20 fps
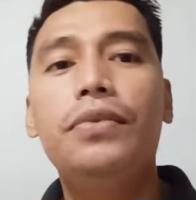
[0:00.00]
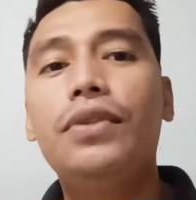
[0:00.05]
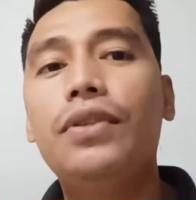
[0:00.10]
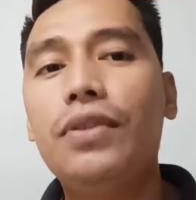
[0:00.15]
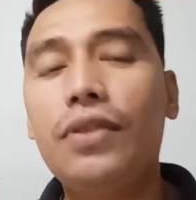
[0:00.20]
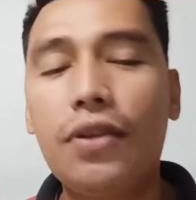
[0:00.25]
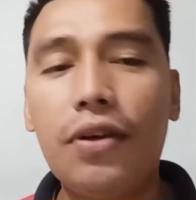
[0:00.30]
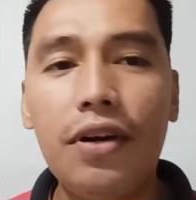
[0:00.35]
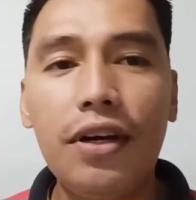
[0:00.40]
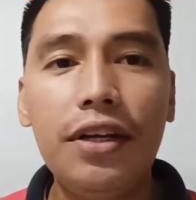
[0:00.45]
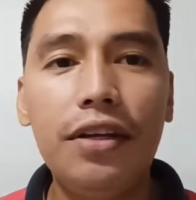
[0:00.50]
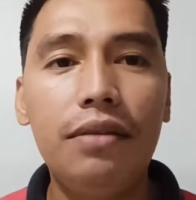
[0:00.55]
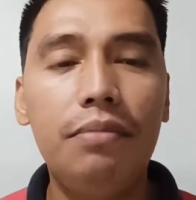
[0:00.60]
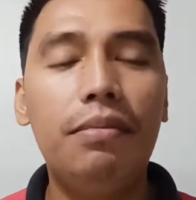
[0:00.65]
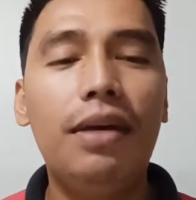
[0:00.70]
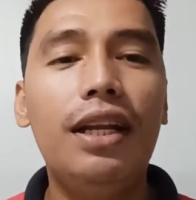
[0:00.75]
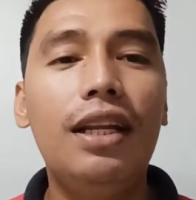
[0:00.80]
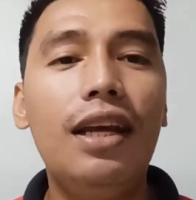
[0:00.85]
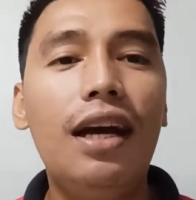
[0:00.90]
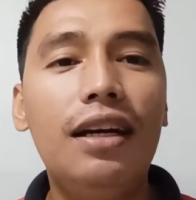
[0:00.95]
So ayun,
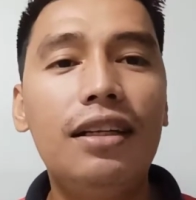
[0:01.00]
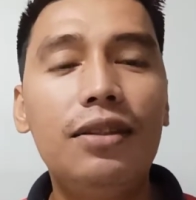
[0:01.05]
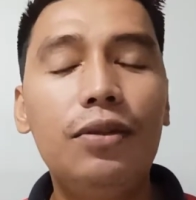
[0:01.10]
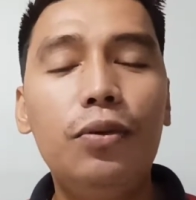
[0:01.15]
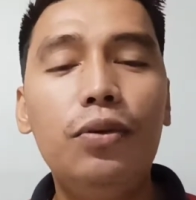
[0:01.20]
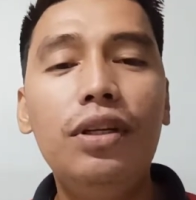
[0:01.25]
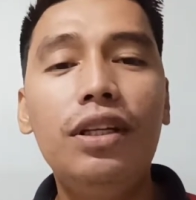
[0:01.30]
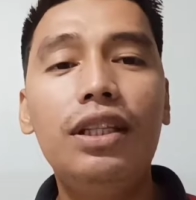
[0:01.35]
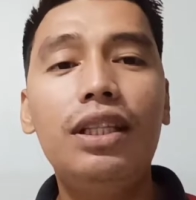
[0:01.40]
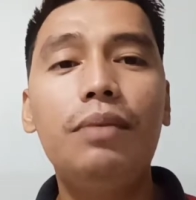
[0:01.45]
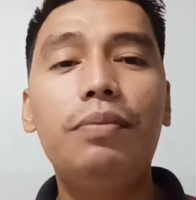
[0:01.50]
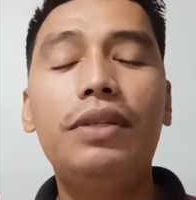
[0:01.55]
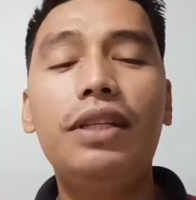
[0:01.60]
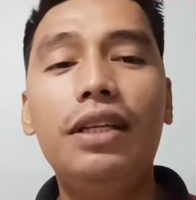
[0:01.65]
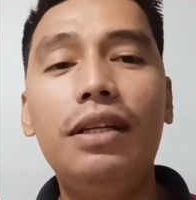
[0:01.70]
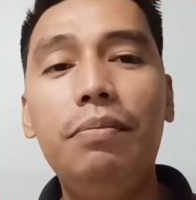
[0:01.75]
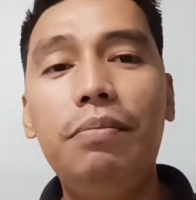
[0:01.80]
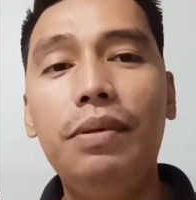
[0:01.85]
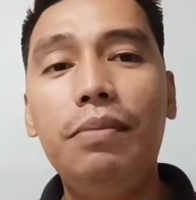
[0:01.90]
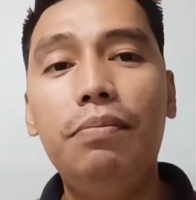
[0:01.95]
bali ang unang tips na
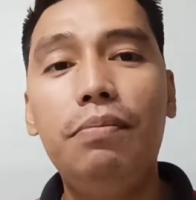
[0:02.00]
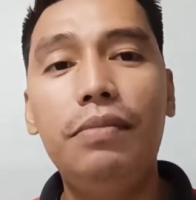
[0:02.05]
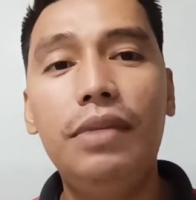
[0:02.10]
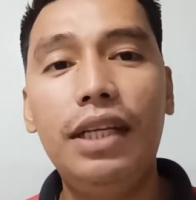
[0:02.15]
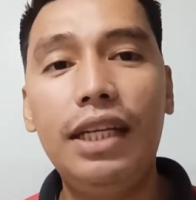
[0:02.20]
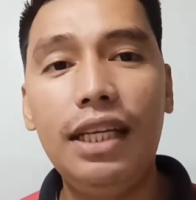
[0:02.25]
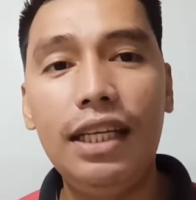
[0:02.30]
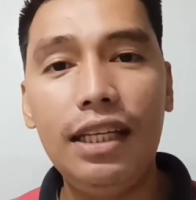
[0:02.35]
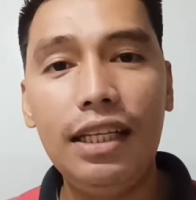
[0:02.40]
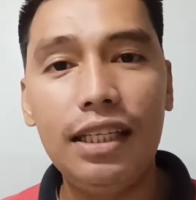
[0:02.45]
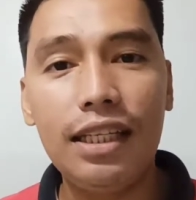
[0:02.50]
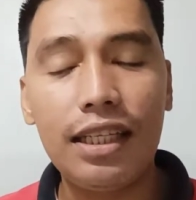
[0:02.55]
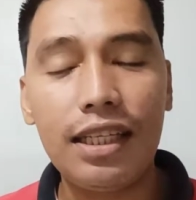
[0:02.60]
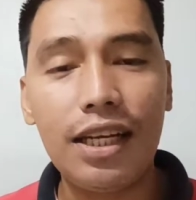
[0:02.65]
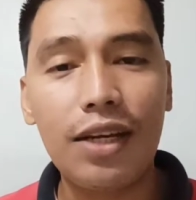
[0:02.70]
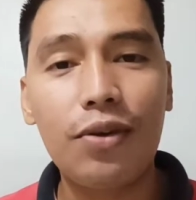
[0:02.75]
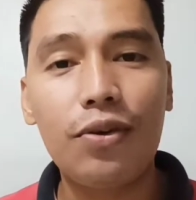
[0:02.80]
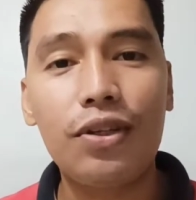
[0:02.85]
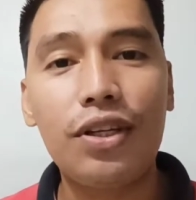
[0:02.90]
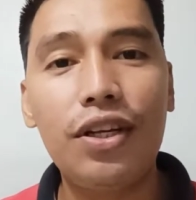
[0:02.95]

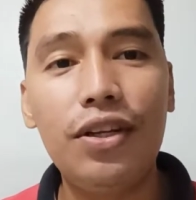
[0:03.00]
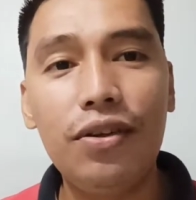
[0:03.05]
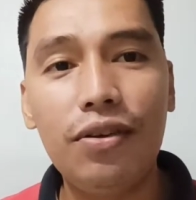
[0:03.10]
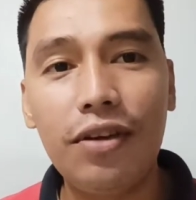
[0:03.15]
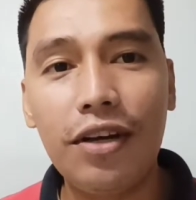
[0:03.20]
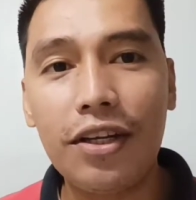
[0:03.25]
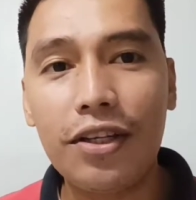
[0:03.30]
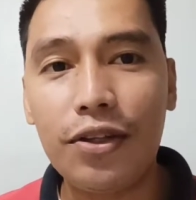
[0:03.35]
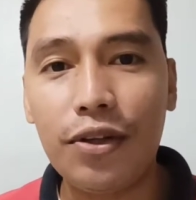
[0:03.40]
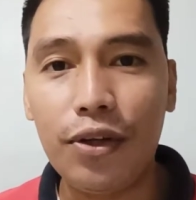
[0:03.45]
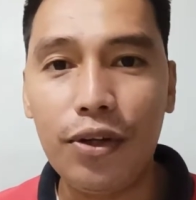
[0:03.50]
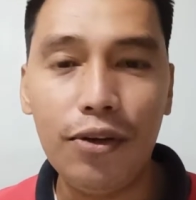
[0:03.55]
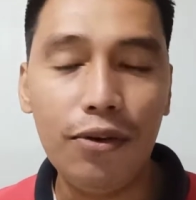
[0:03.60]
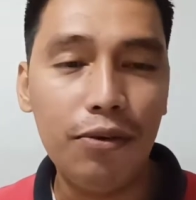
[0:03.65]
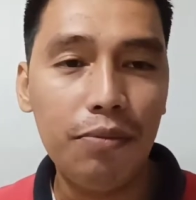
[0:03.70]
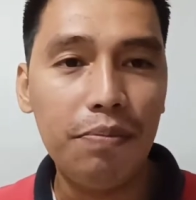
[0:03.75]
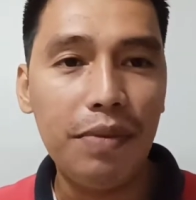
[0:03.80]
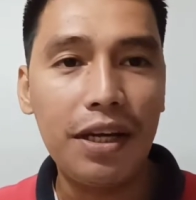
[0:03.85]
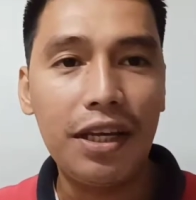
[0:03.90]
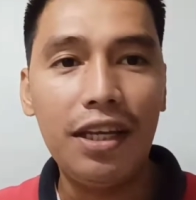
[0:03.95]
i-share ko sa inyo guys no
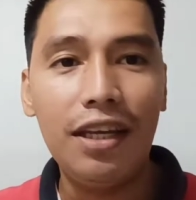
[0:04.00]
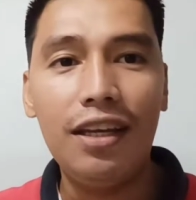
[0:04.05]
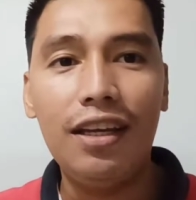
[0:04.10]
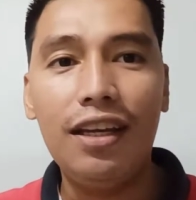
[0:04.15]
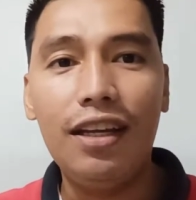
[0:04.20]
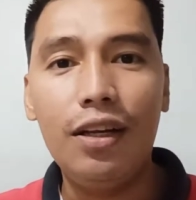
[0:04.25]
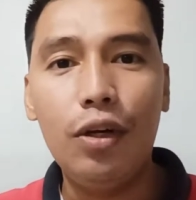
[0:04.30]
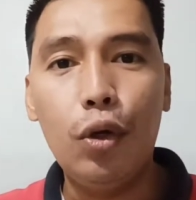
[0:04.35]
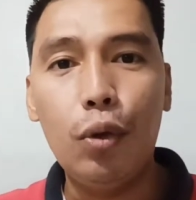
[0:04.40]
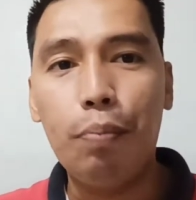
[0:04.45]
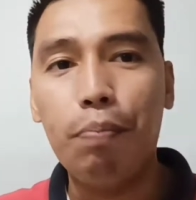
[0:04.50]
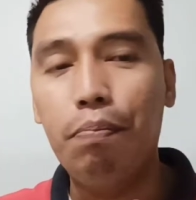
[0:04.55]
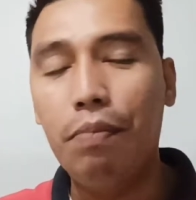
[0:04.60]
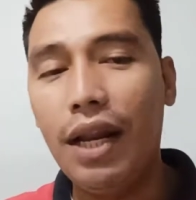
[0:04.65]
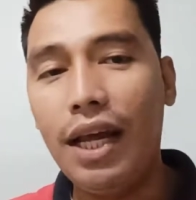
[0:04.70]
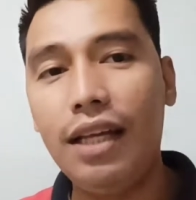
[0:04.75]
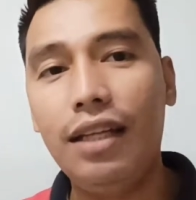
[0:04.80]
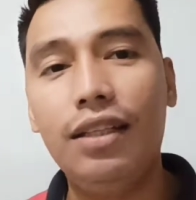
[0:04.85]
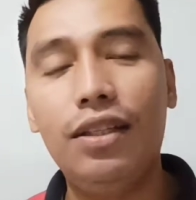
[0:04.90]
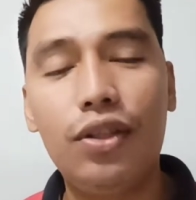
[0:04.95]
yung pagiging loop
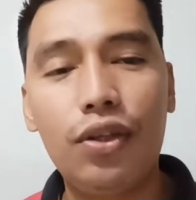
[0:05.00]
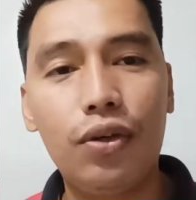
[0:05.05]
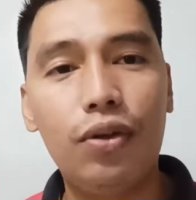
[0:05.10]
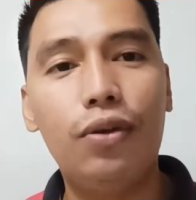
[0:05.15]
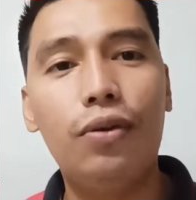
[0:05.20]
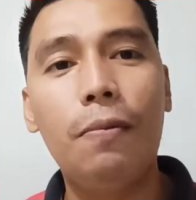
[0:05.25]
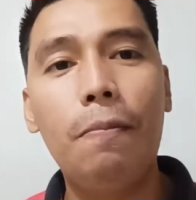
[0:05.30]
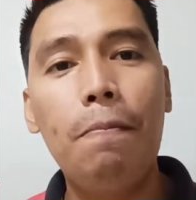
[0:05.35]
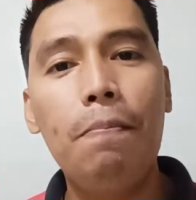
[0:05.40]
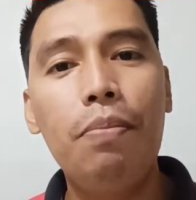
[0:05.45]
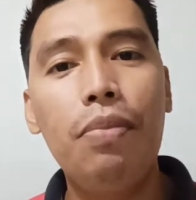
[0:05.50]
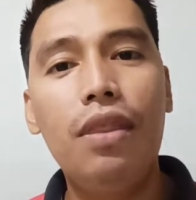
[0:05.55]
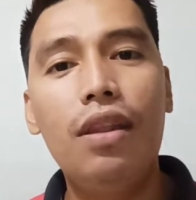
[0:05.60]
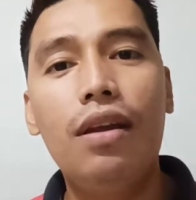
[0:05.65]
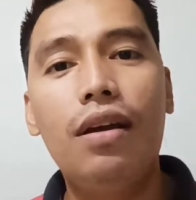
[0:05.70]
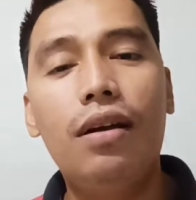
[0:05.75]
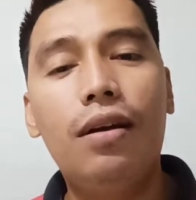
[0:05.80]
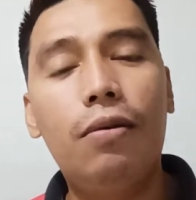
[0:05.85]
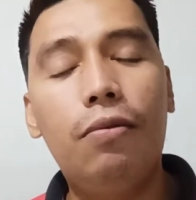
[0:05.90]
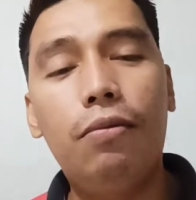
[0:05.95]
blind. So
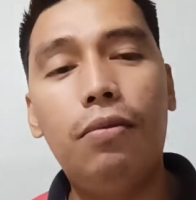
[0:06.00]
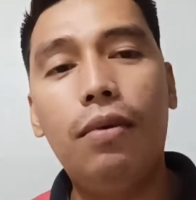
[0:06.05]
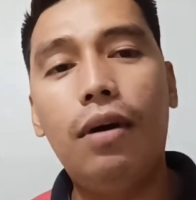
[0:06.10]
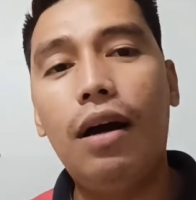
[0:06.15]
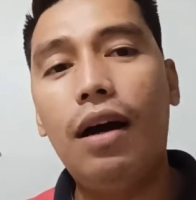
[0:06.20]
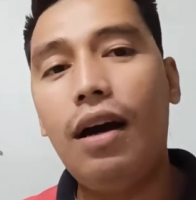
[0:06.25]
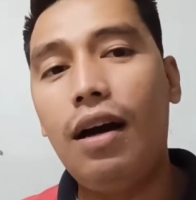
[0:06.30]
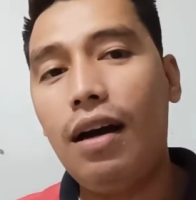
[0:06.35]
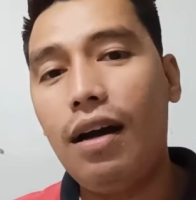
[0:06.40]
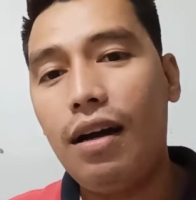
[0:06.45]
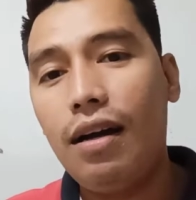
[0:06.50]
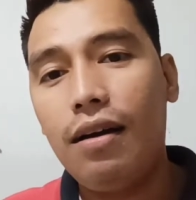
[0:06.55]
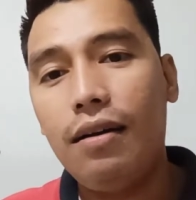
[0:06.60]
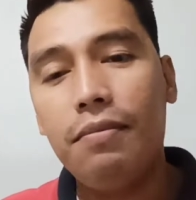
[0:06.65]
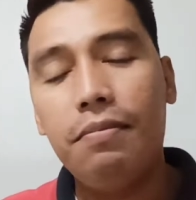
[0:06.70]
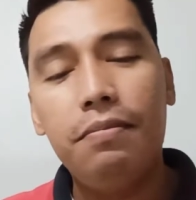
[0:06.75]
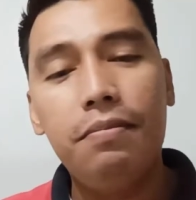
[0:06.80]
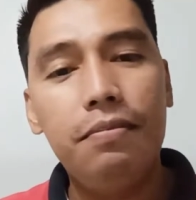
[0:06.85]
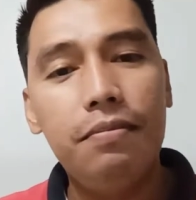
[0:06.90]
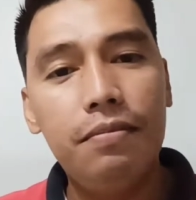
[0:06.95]
uh,
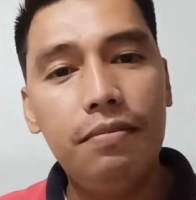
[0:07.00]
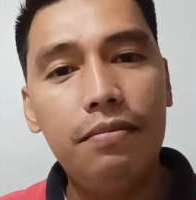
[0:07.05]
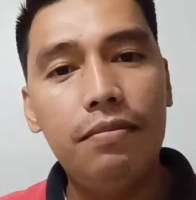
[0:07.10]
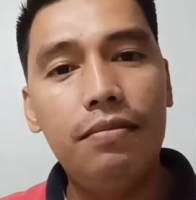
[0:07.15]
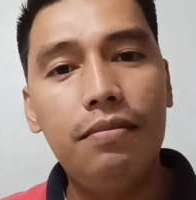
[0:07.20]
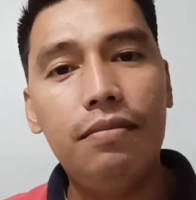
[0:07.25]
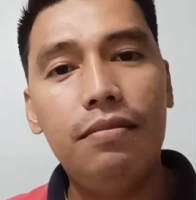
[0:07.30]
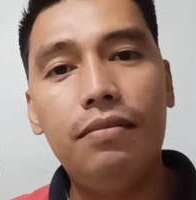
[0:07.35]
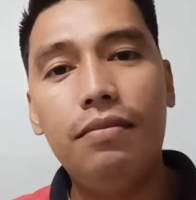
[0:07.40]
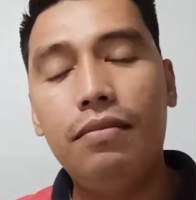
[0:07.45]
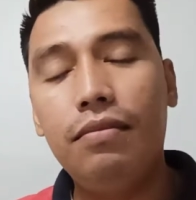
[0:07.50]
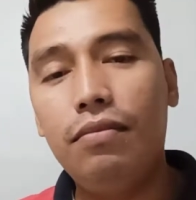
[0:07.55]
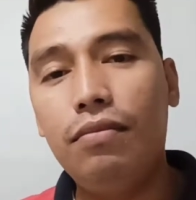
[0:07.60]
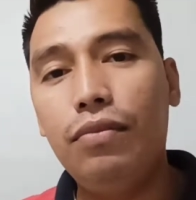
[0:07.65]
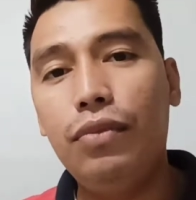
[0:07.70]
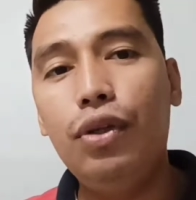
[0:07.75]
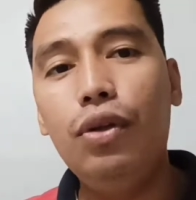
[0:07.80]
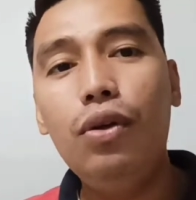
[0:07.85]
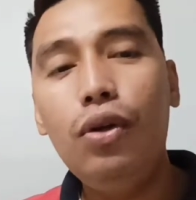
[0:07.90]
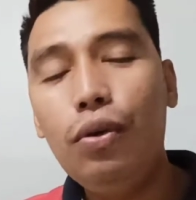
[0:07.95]

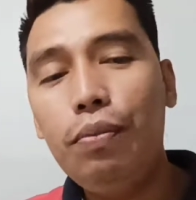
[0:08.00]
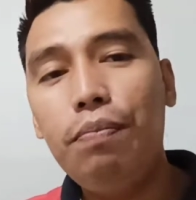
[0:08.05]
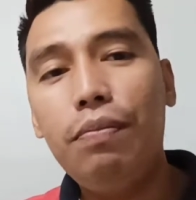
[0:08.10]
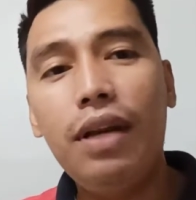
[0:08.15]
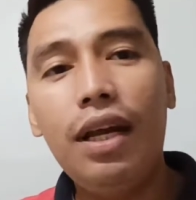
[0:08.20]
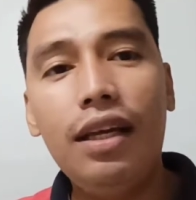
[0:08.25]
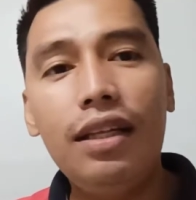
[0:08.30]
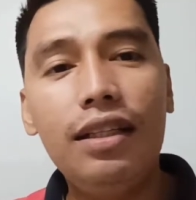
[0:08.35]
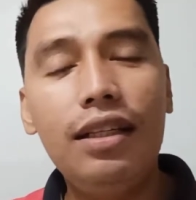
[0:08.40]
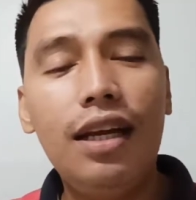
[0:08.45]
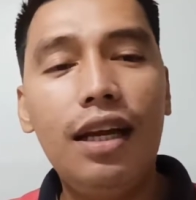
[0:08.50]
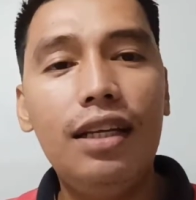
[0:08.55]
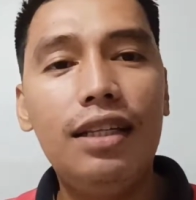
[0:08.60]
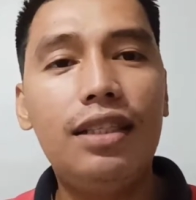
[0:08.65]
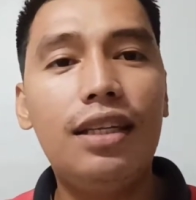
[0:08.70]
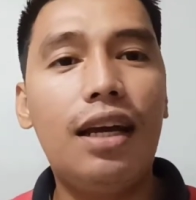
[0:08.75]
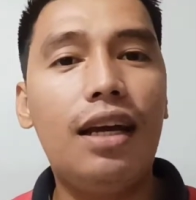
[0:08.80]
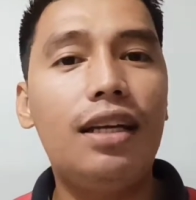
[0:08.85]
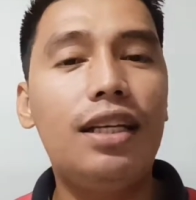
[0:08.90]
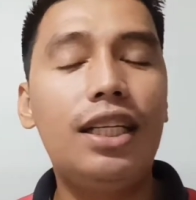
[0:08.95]
yung loop blind
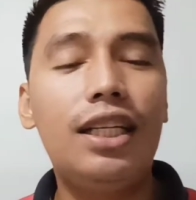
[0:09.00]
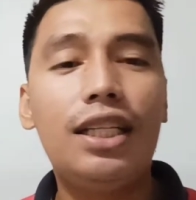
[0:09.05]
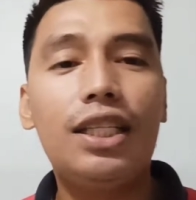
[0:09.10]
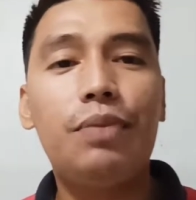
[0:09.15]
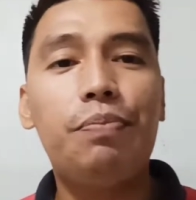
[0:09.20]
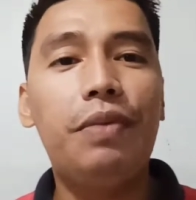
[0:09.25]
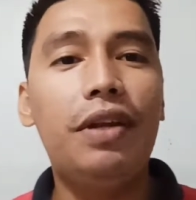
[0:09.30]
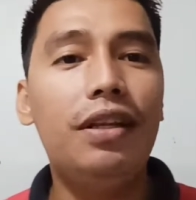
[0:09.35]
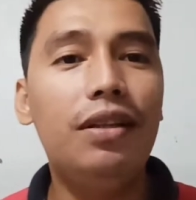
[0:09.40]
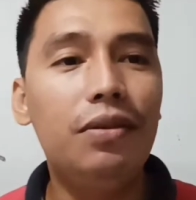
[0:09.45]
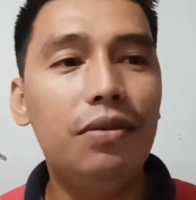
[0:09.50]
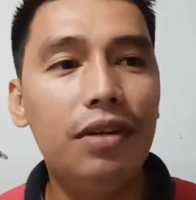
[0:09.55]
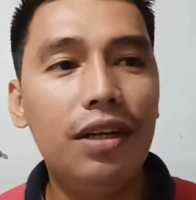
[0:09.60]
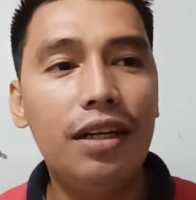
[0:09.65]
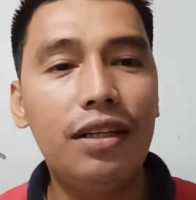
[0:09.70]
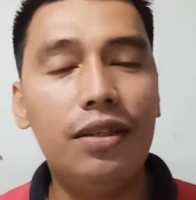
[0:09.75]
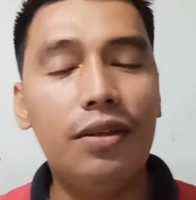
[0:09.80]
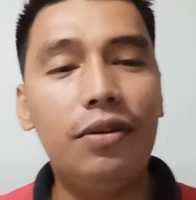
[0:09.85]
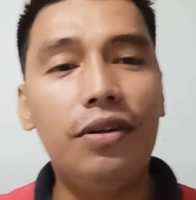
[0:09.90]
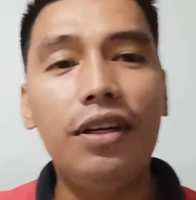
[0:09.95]
guys, uh, explain ko lang no.